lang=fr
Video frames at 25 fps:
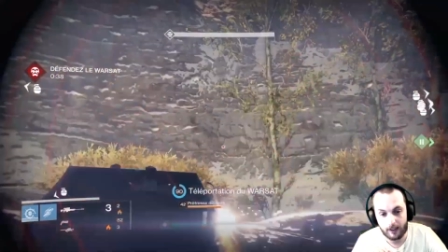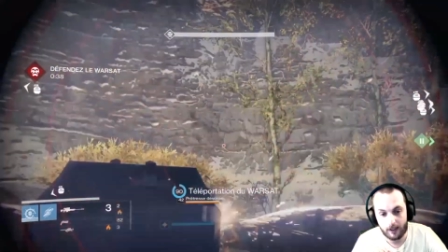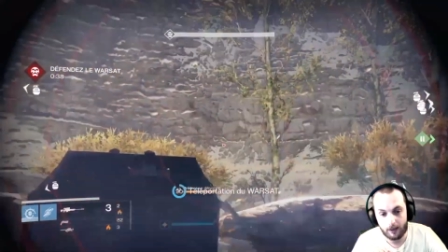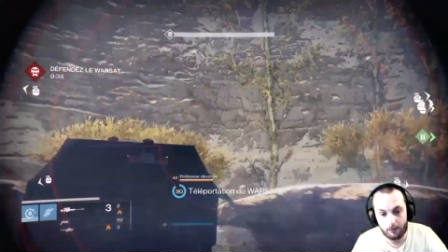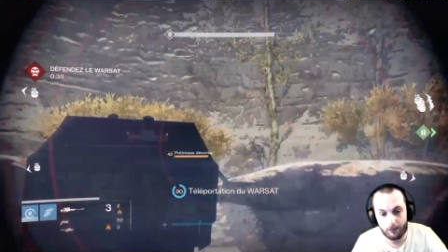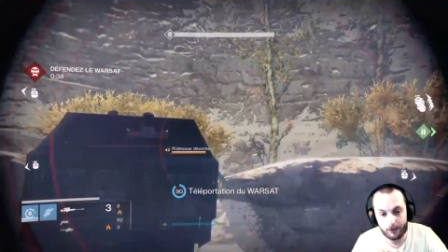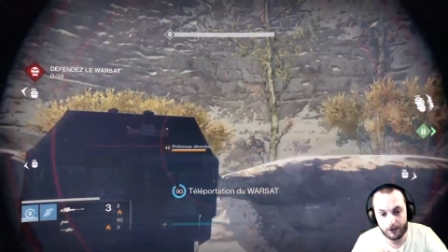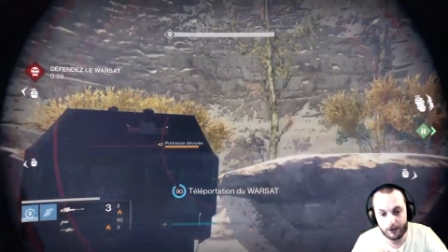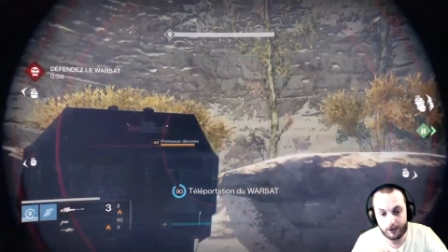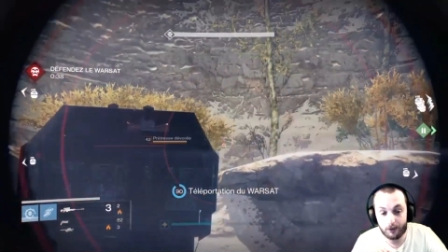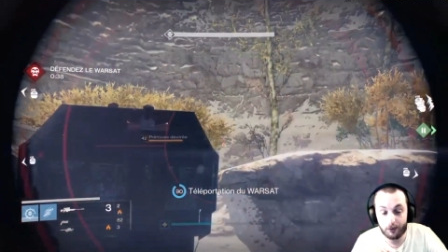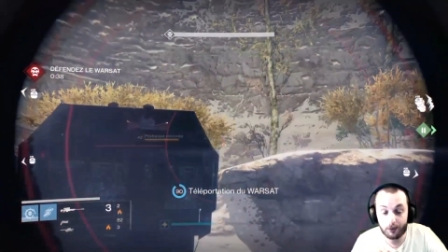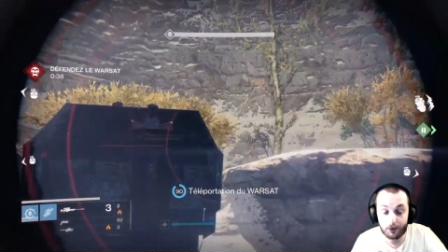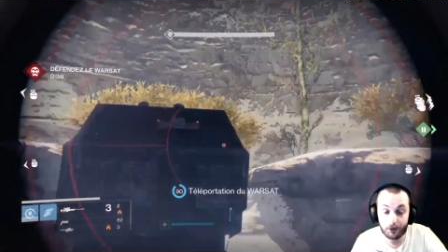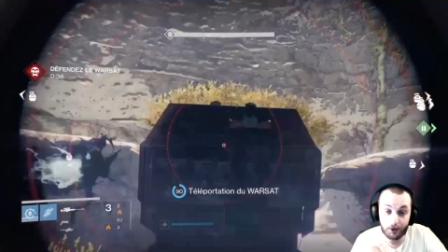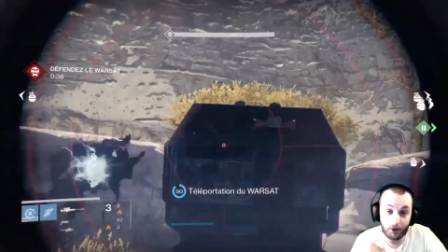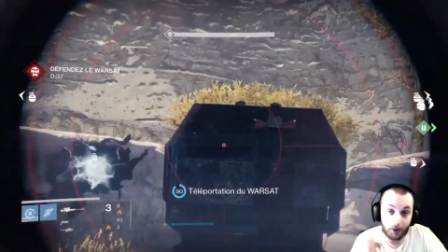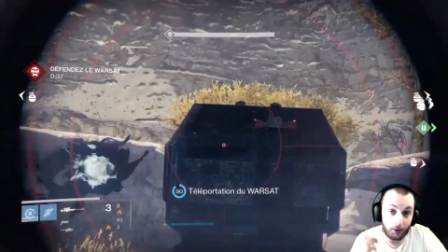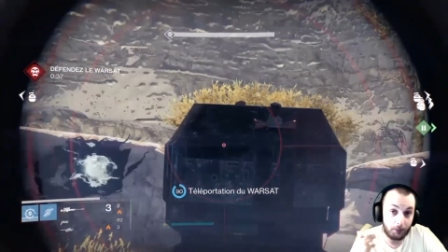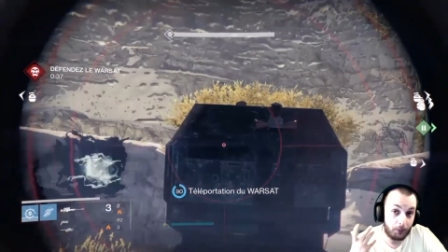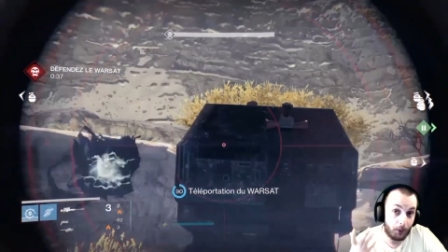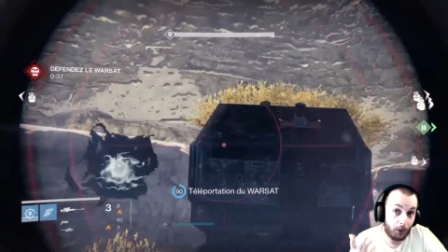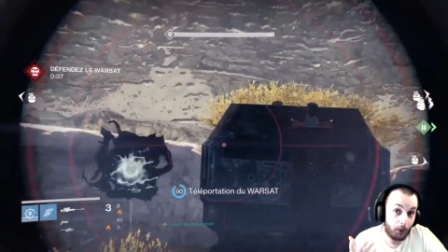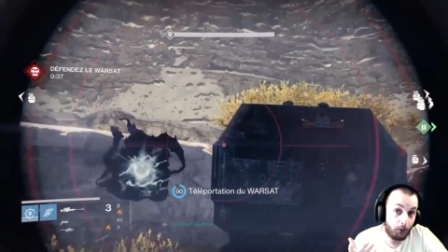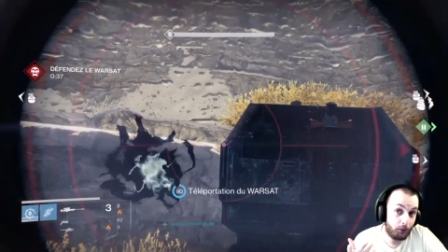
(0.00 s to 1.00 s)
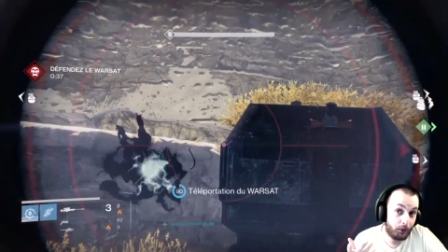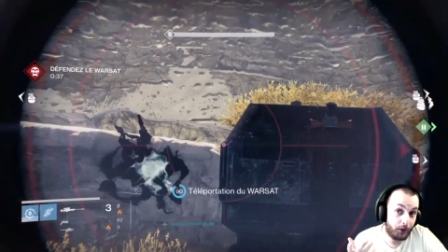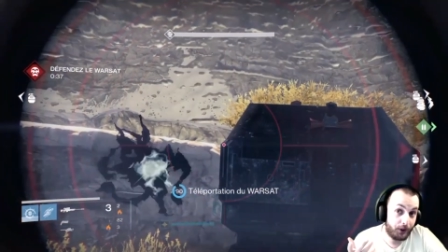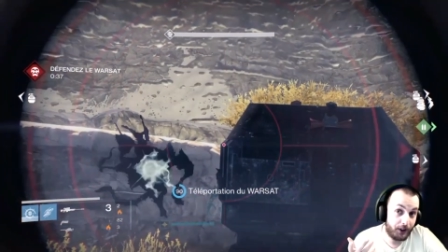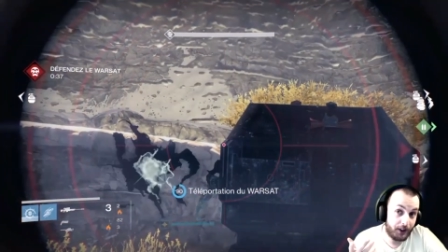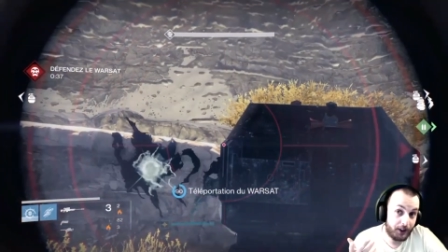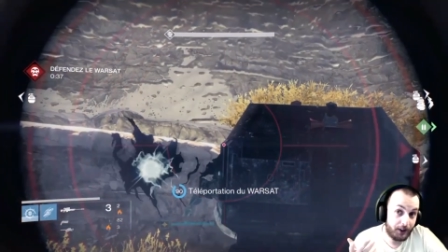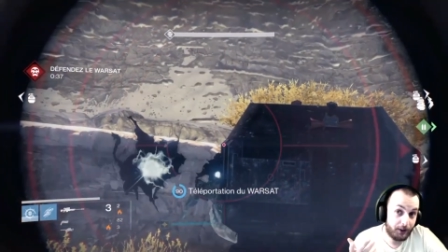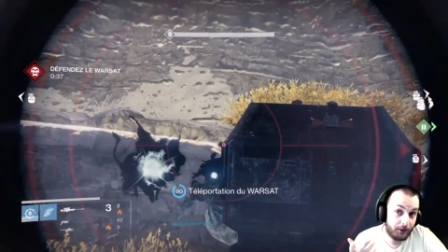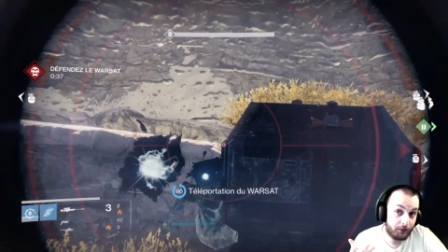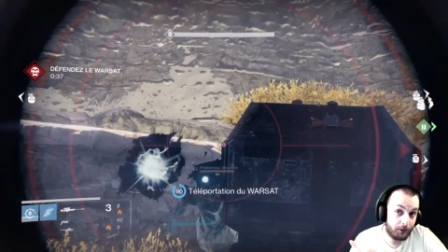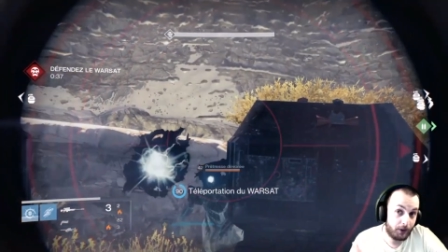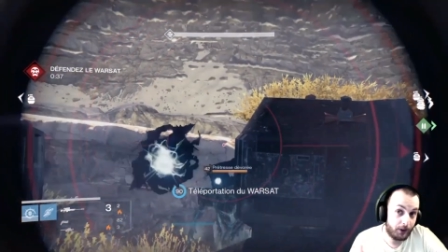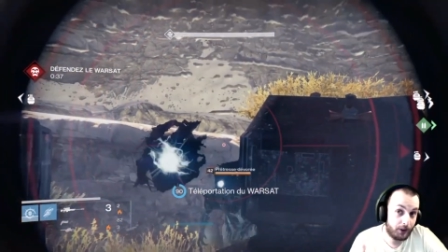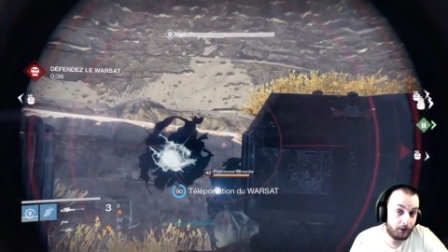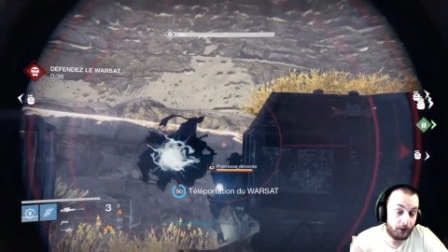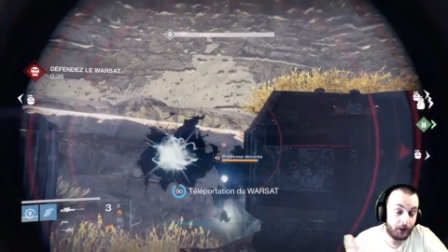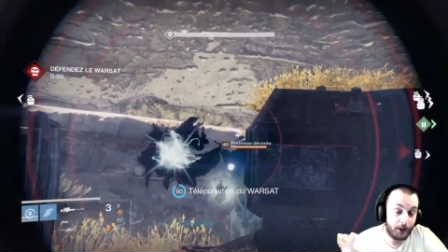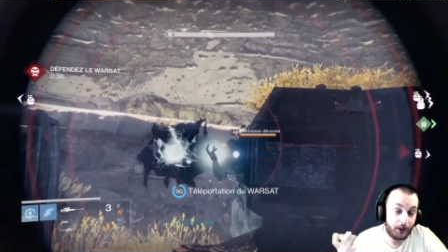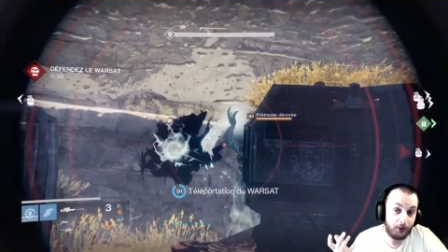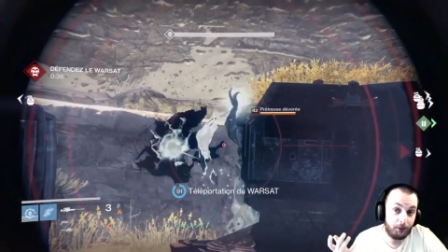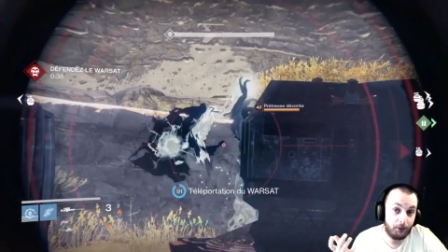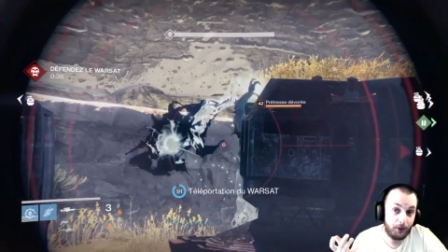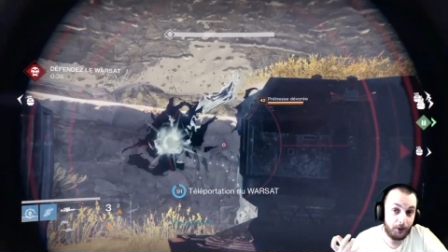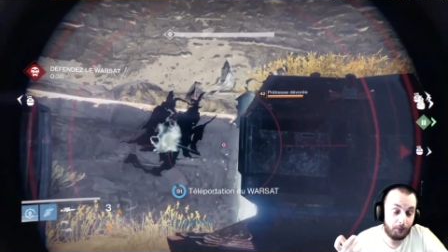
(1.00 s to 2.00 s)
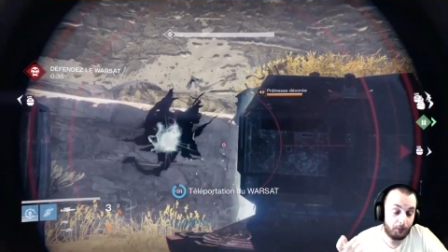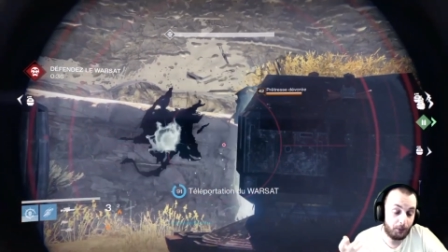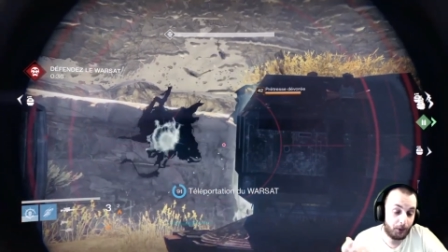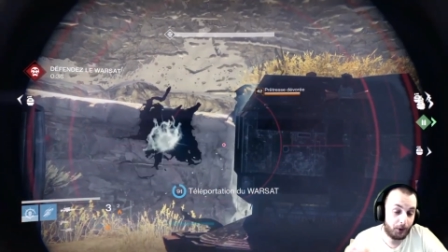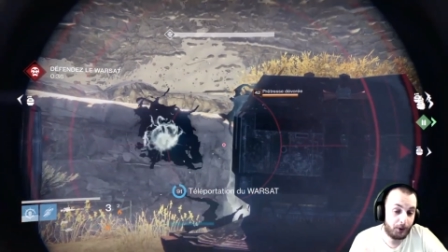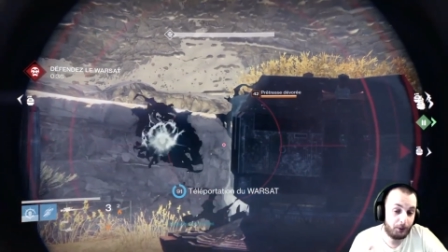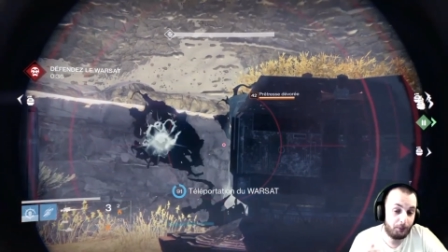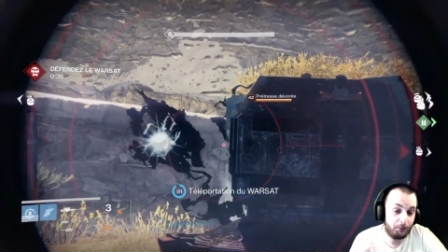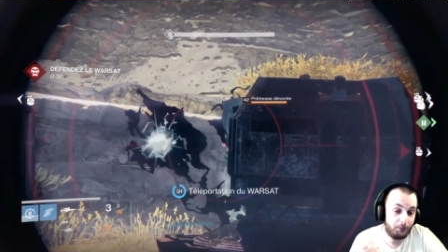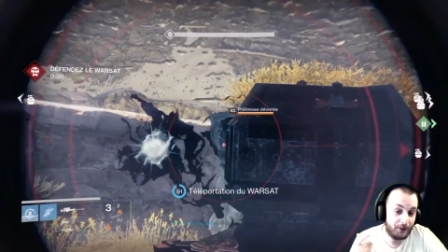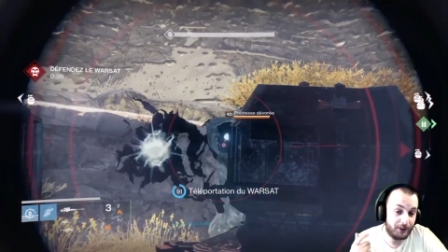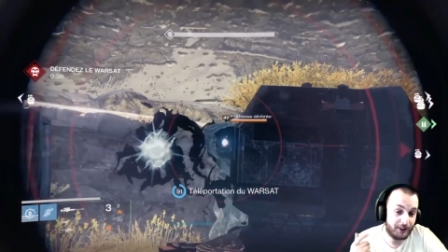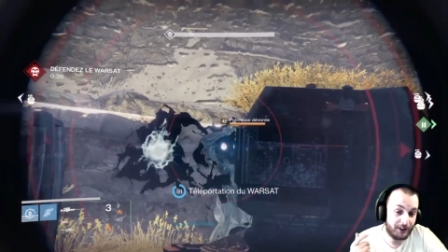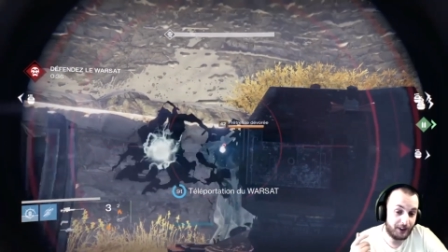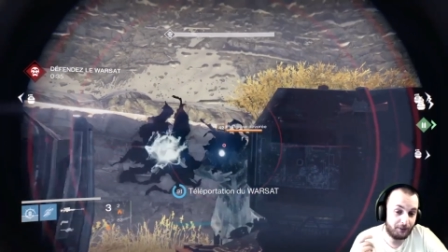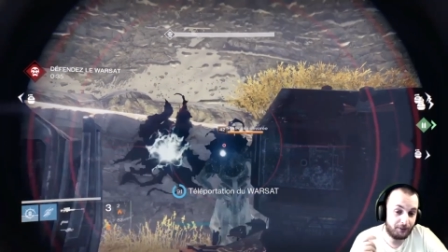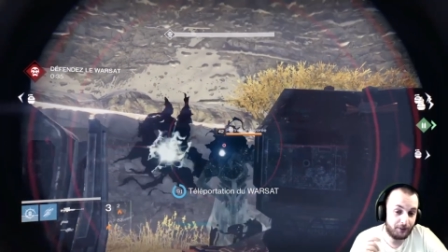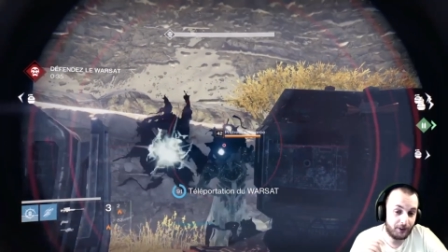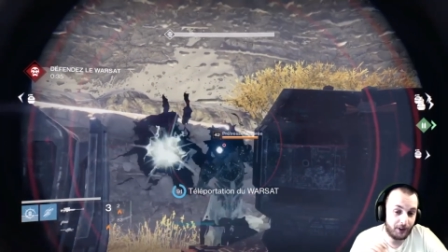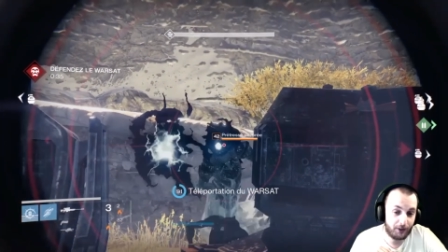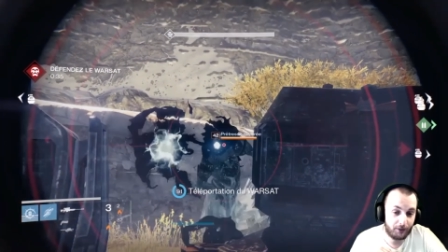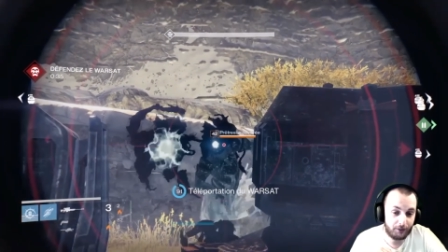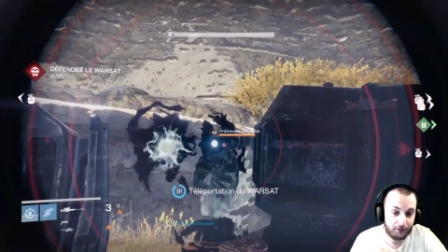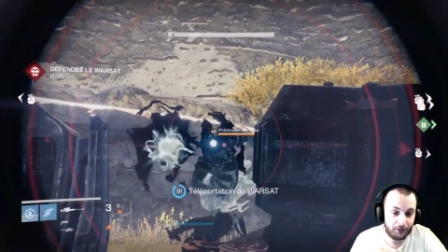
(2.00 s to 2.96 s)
Mais sinon j'aurais bien envoyé, toi, dans la nuit pour qu'il puisse avoir